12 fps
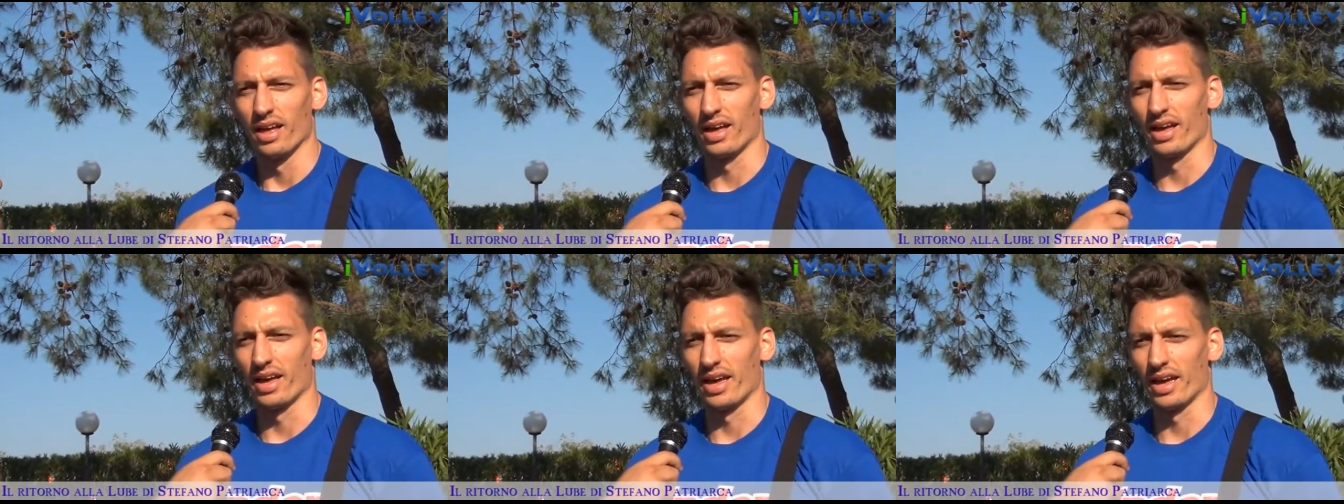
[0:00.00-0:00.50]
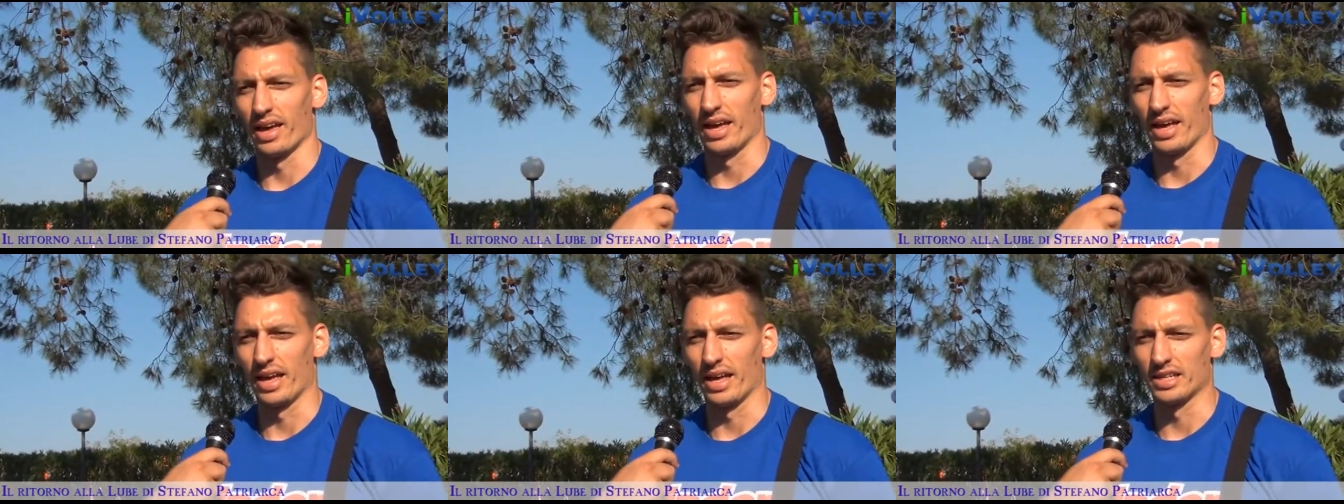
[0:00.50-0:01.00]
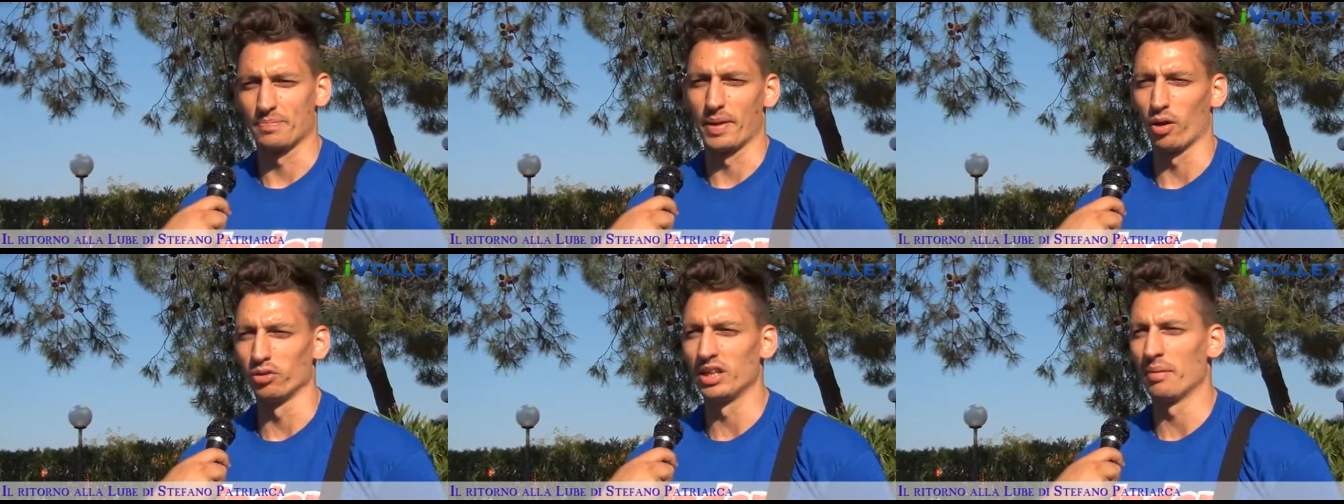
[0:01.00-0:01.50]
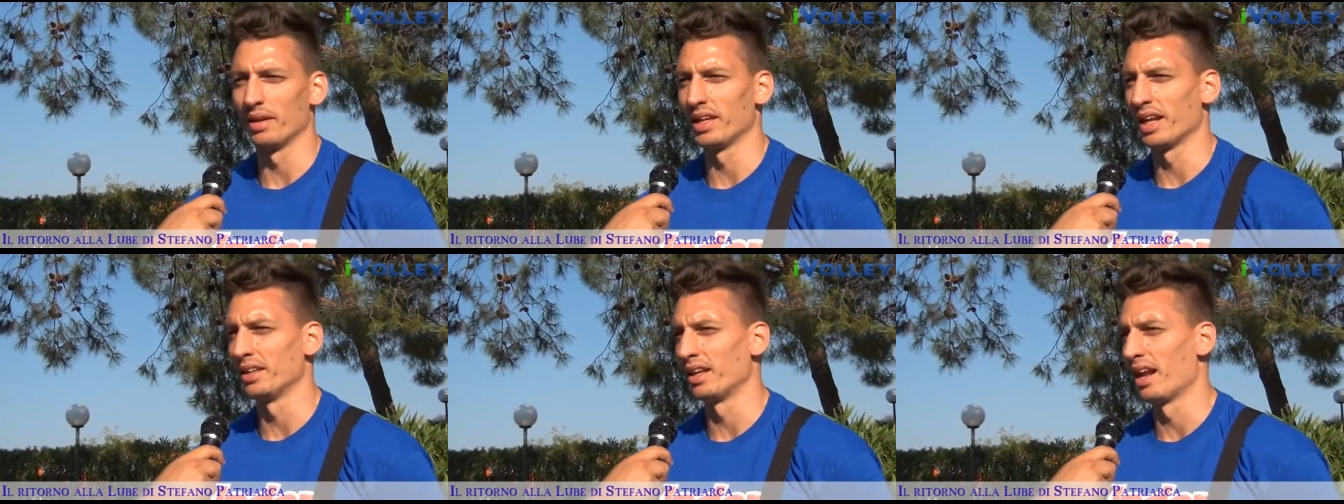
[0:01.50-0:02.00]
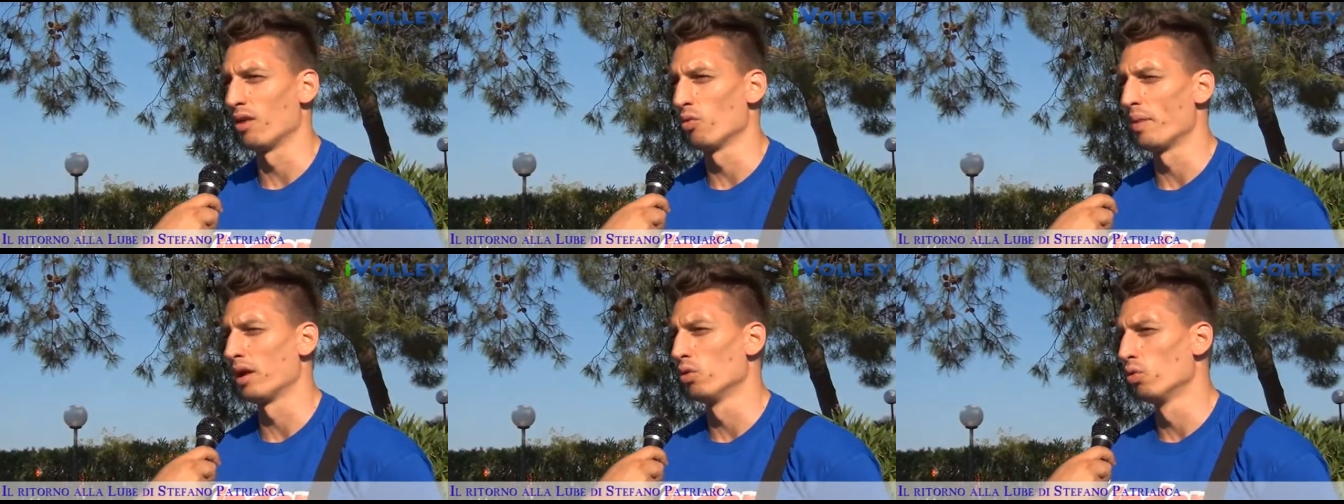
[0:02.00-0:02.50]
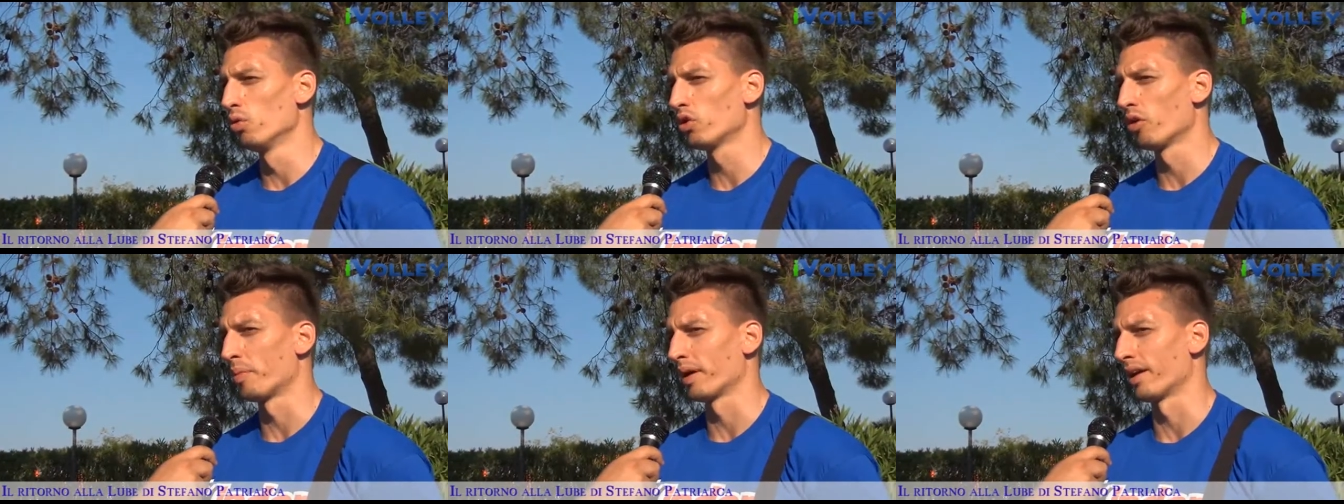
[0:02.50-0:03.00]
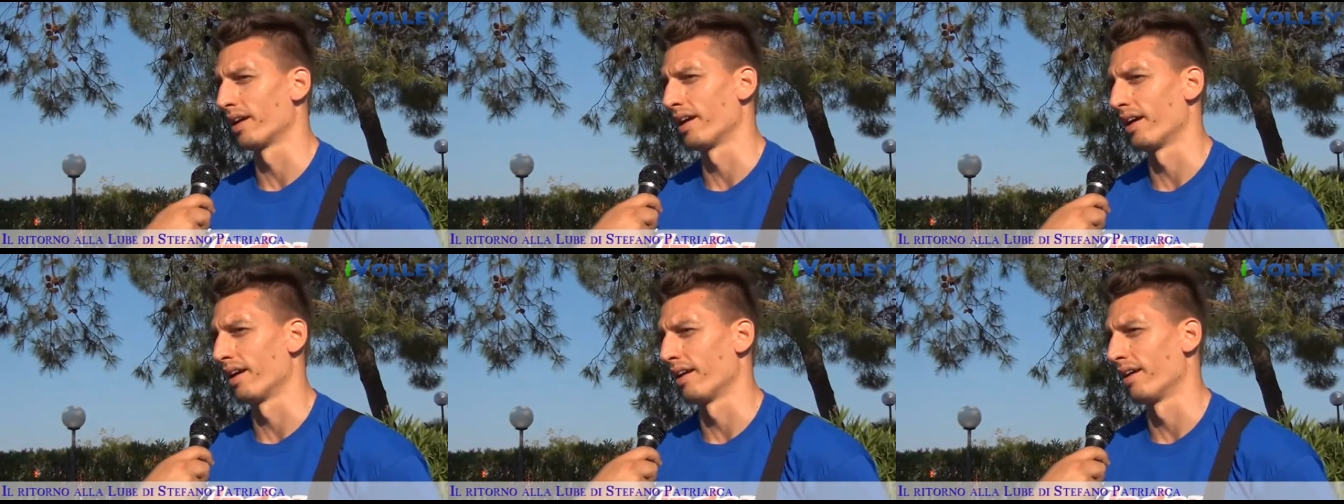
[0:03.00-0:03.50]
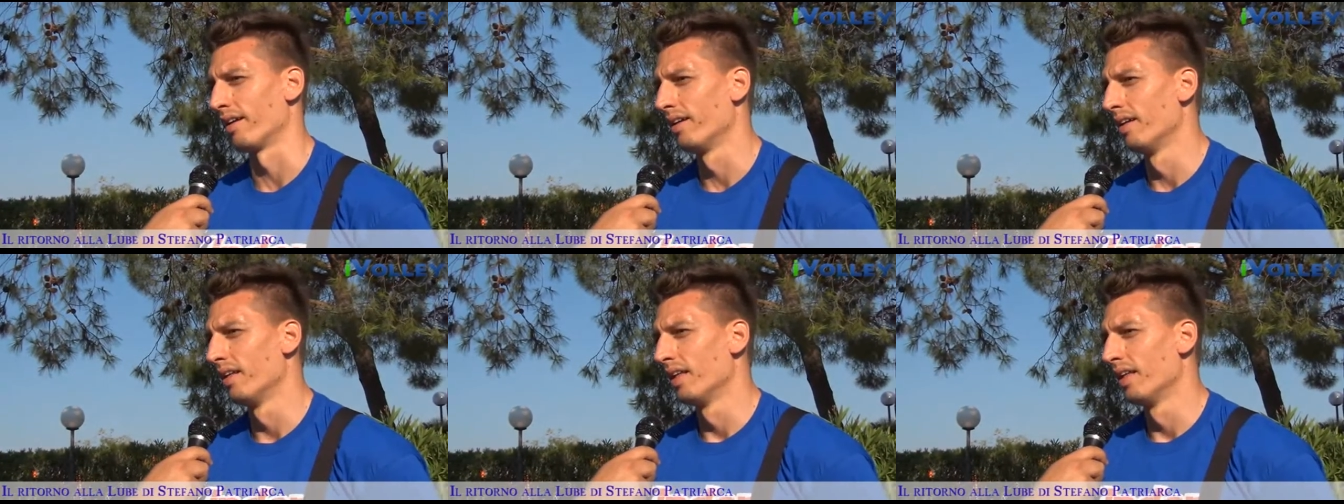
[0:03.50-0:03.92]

e eh, spero di rimanere nella Lube a lungo per, eh,